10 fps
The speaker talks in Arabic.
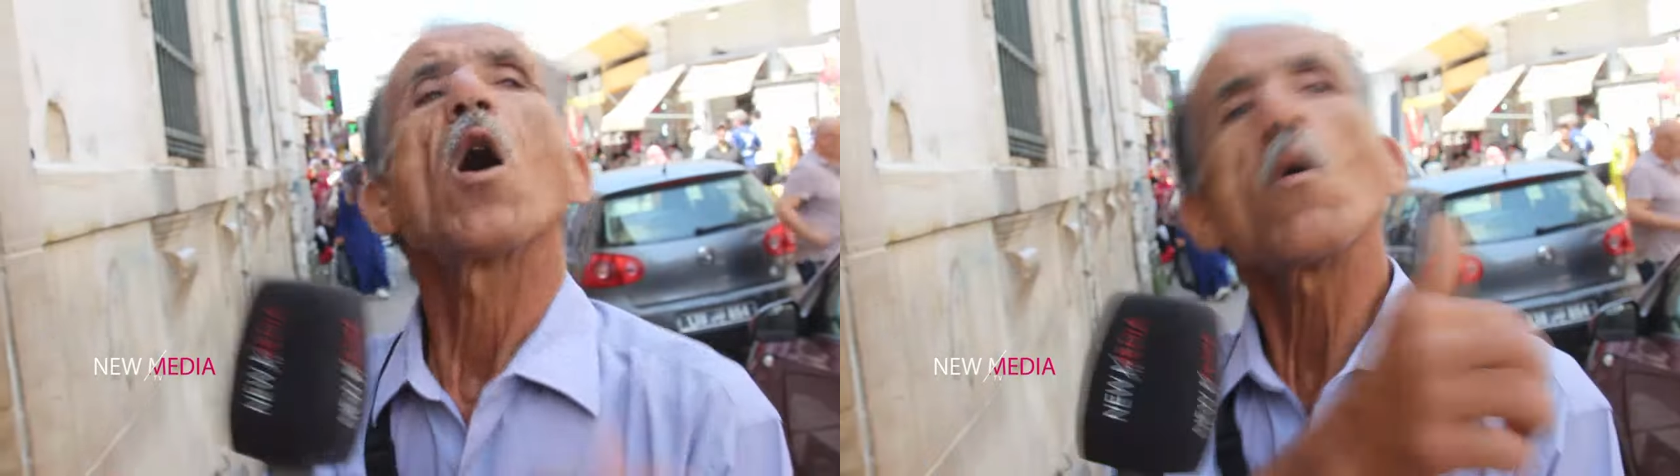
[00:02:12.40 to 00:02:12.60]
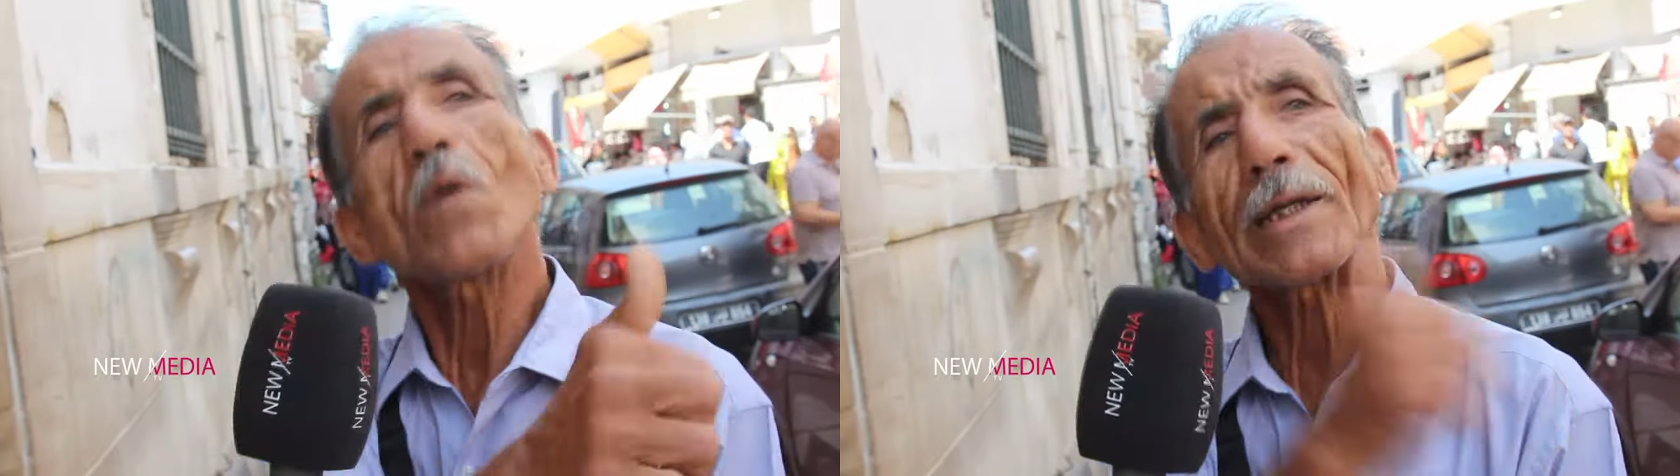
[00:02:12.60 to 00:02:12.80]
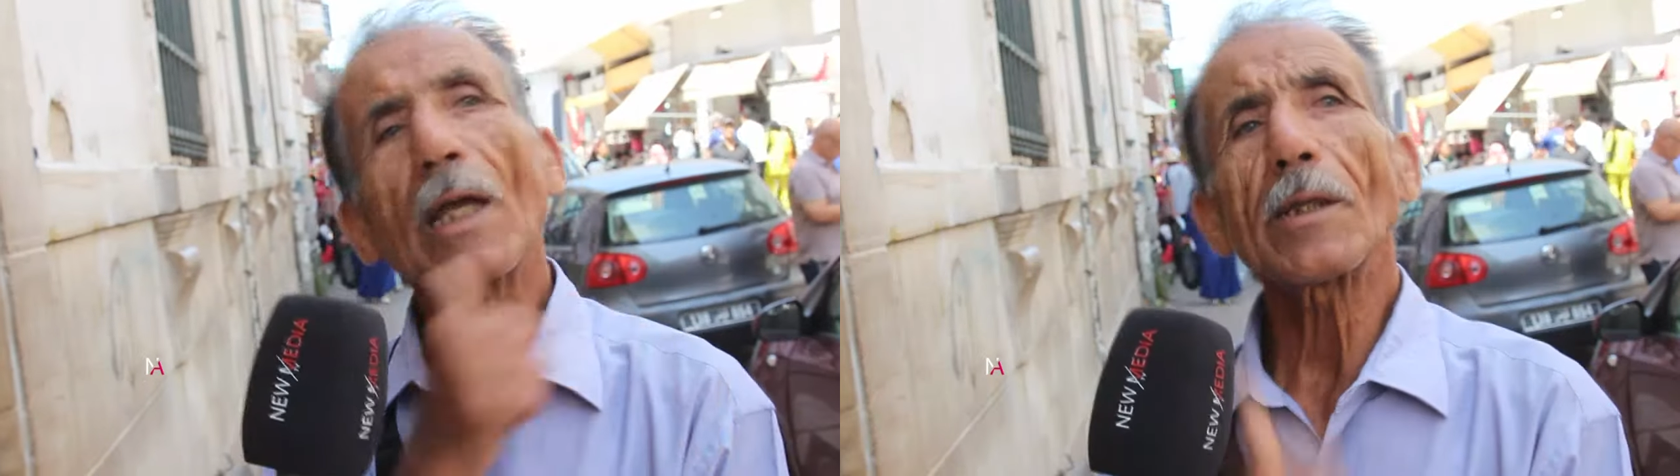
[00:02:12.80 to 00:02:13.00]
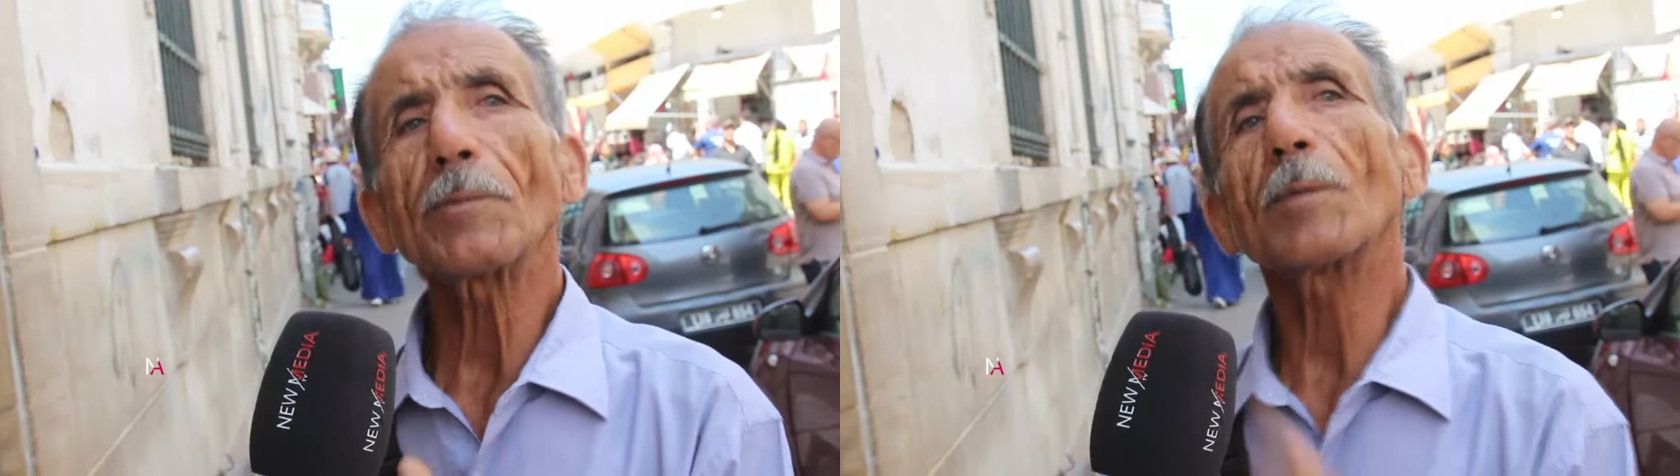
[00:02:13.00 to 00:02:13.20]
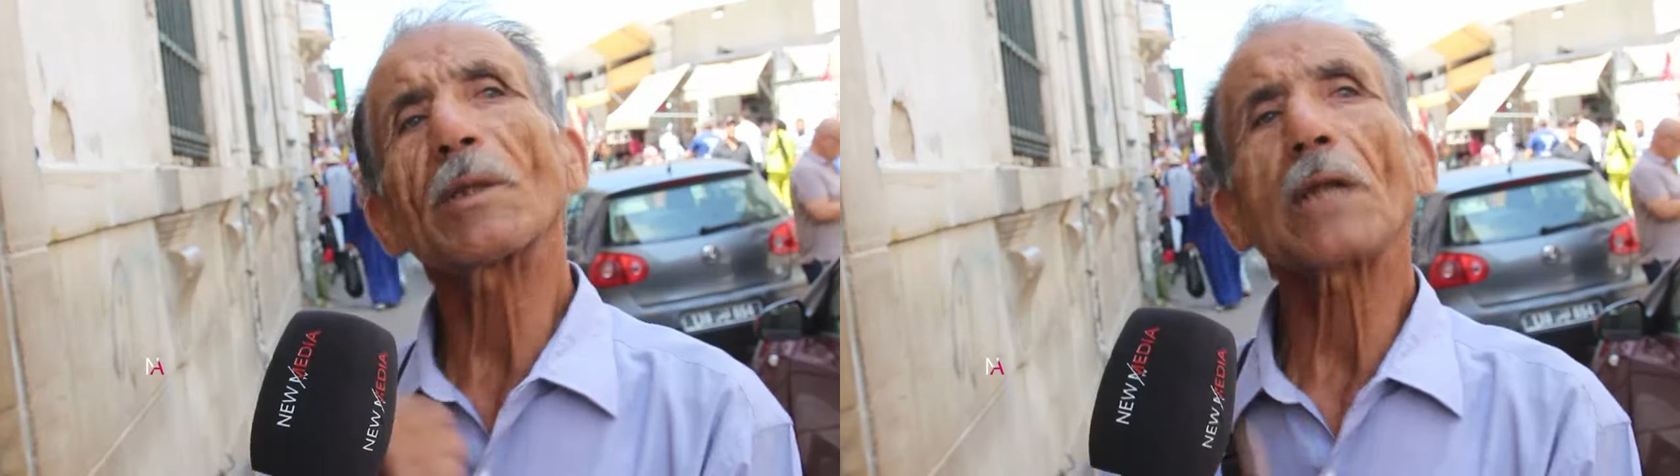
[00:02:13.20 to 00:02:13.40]
هو
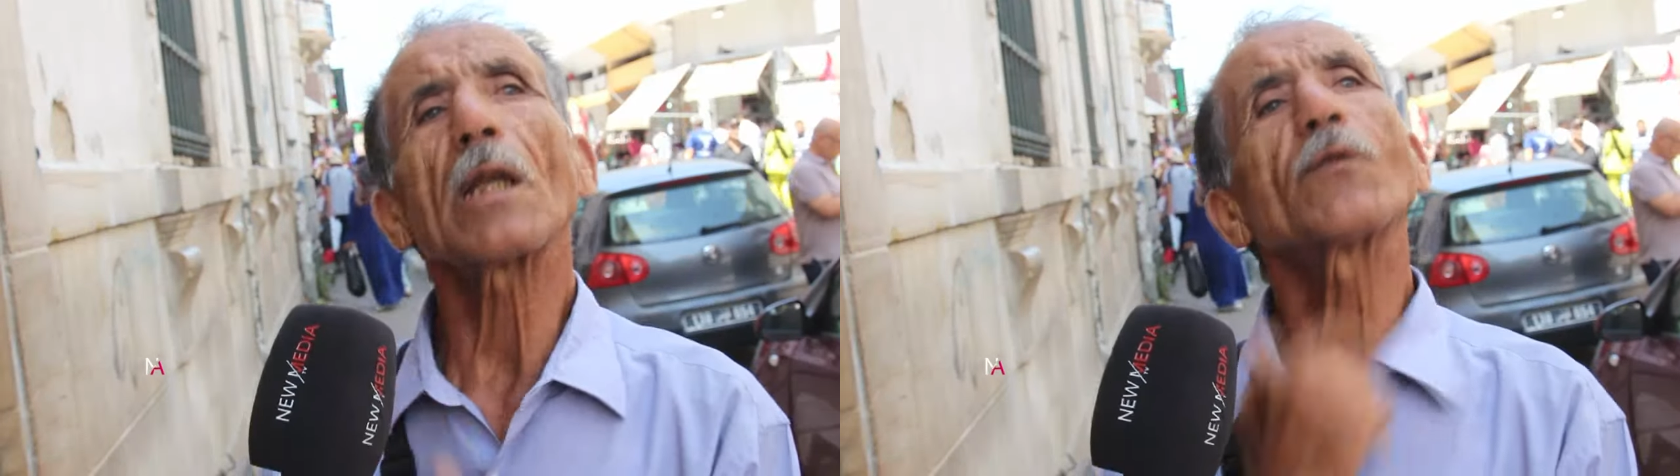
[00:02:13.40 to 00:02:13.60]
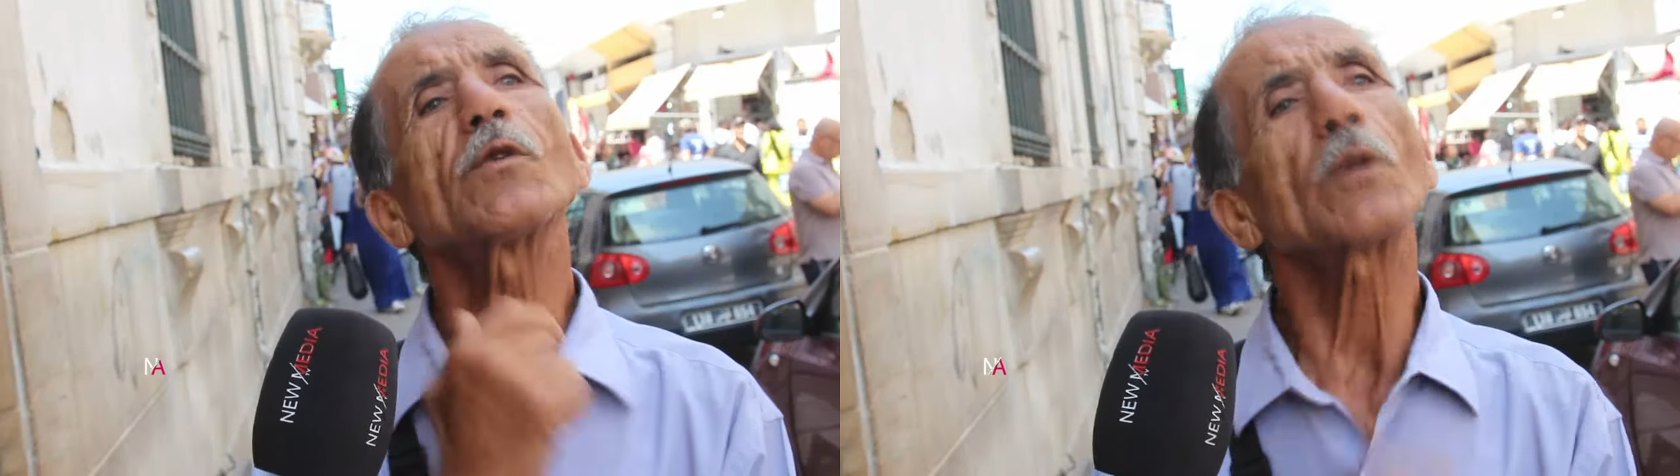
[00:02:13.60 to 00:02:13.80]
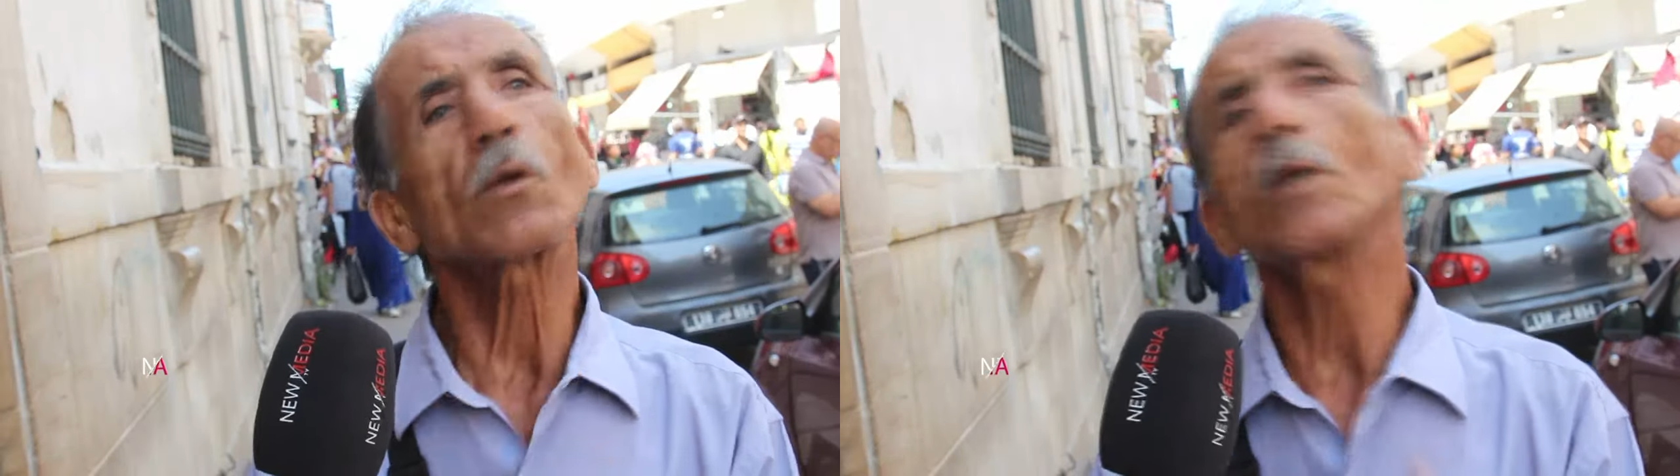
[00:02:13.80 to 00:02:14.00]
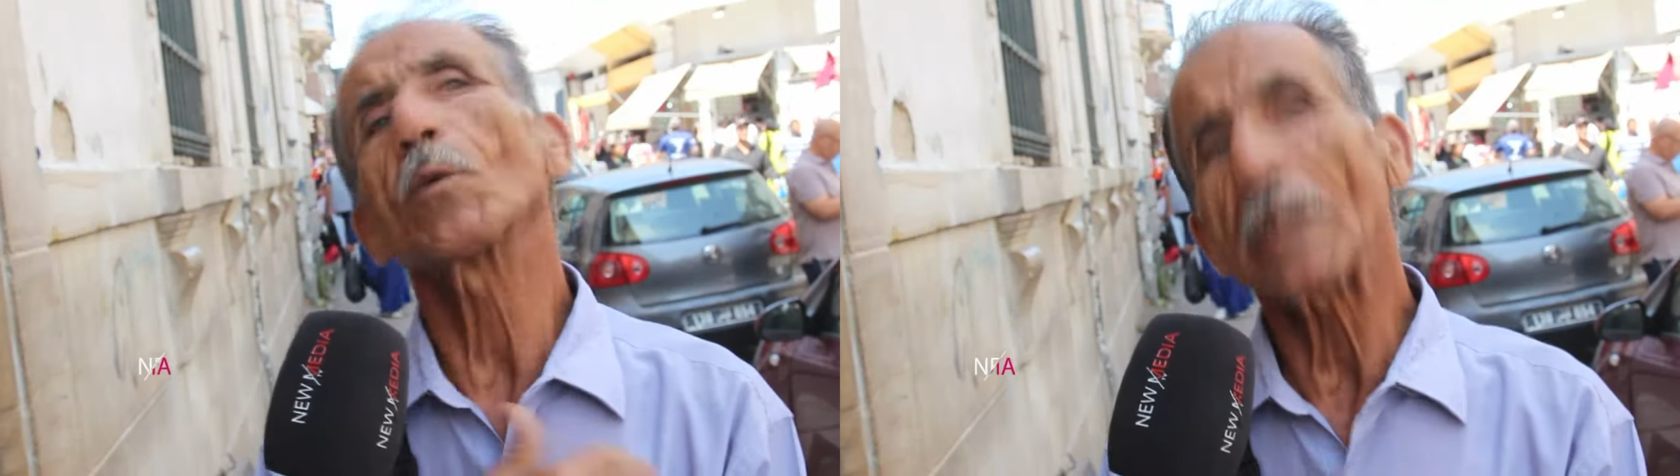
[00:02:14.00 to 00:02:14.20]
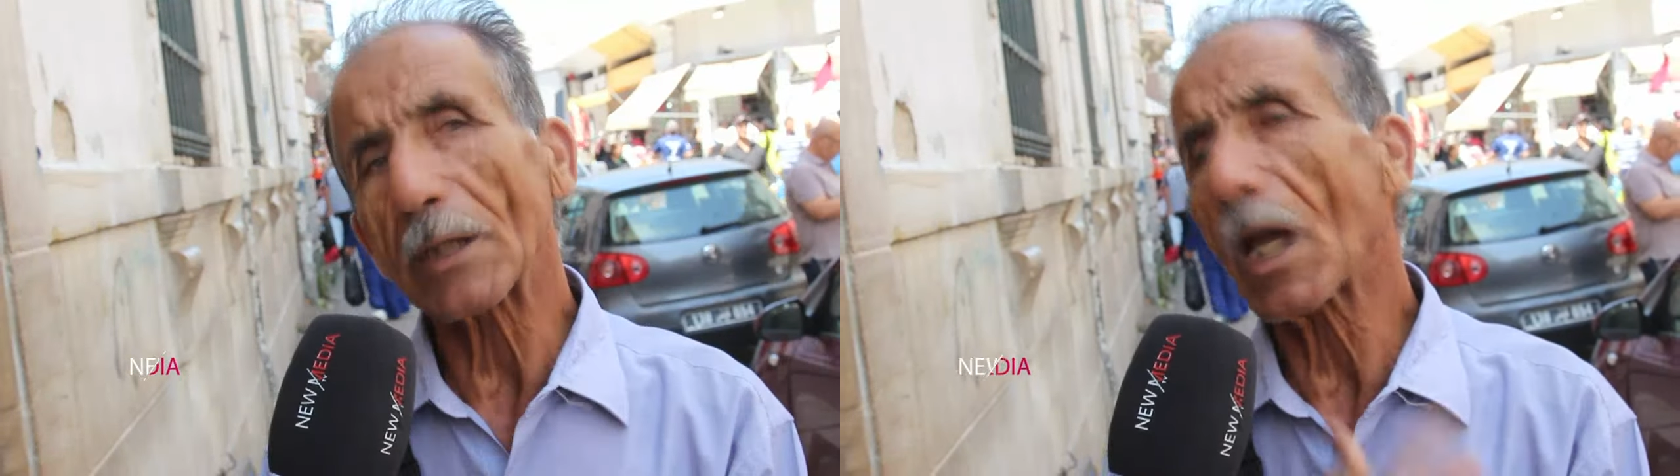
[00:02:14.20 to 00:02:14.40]
يكلمني بالتليفون يقول لي
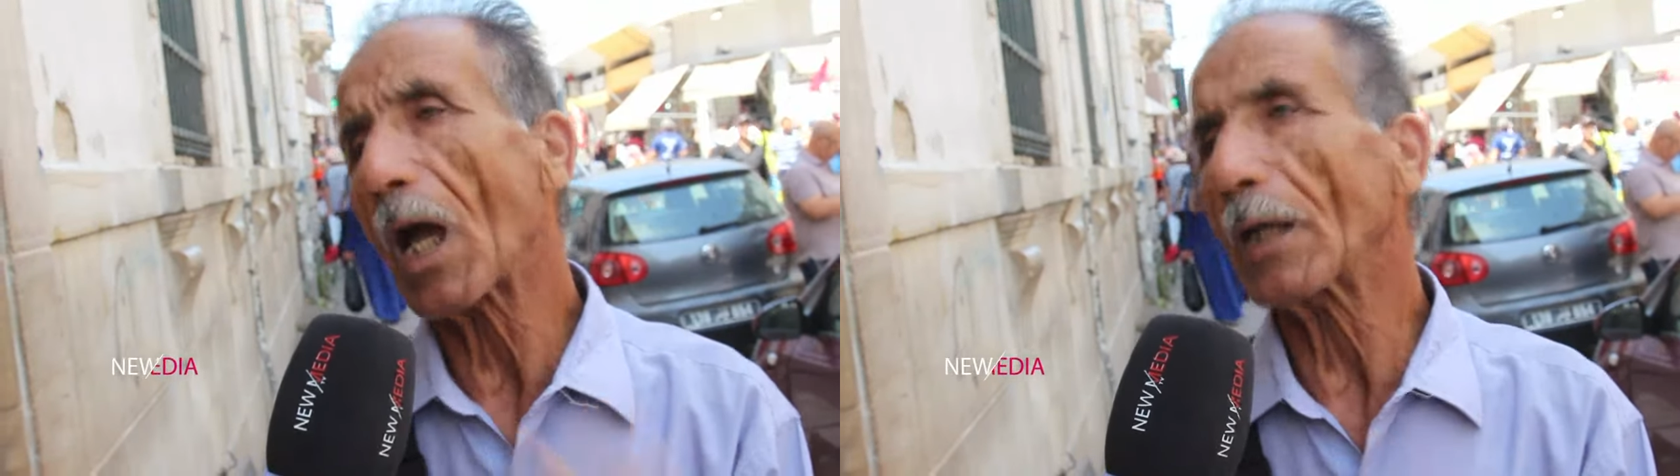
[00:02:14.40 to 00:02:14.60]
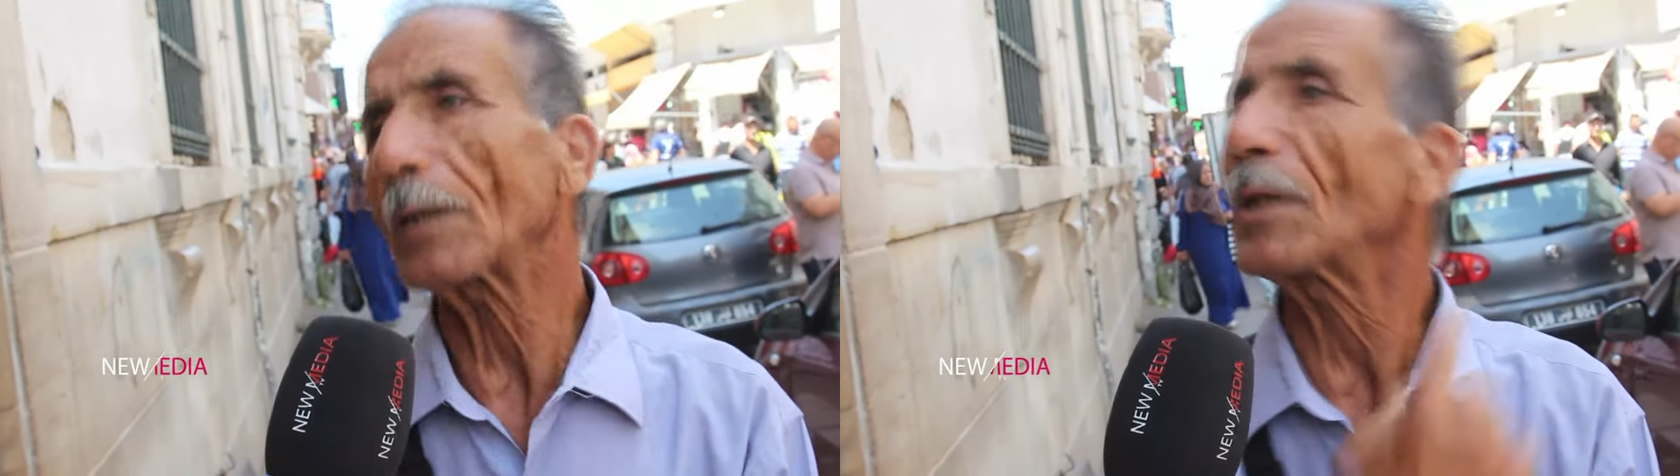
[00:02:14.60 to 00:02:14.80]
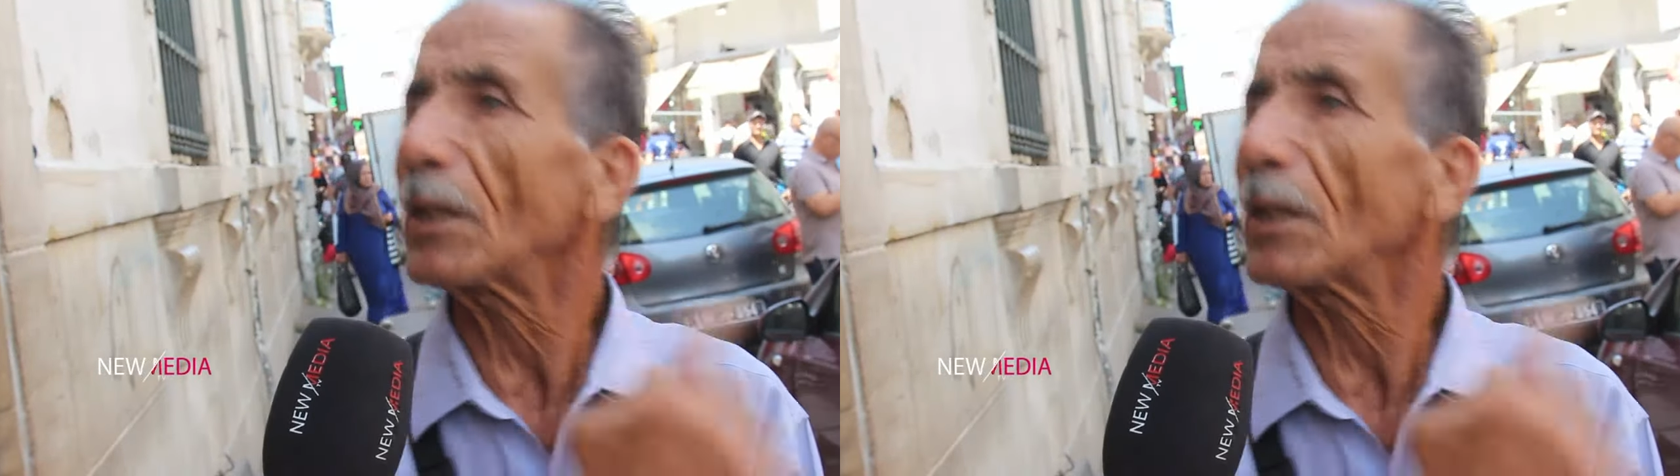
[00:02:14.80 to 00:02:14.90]
وينك يا عقربي